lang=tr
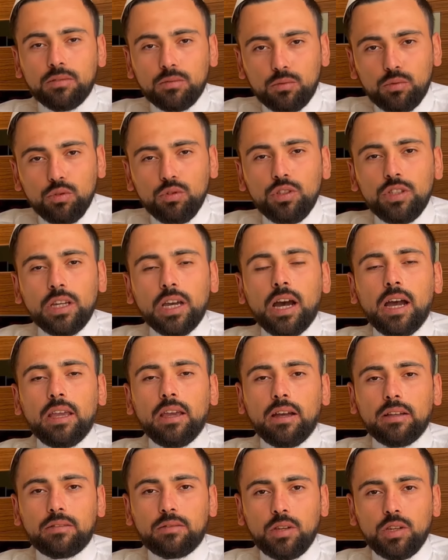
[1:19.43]

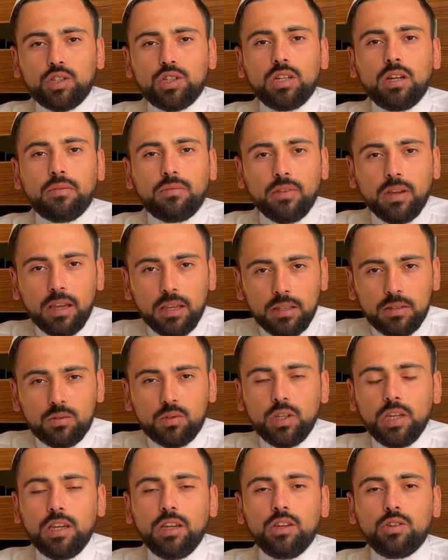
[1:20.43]
dünyaya teşrif
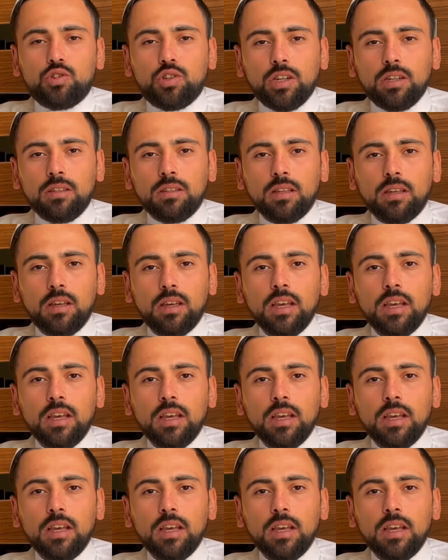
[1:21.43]
ettiği için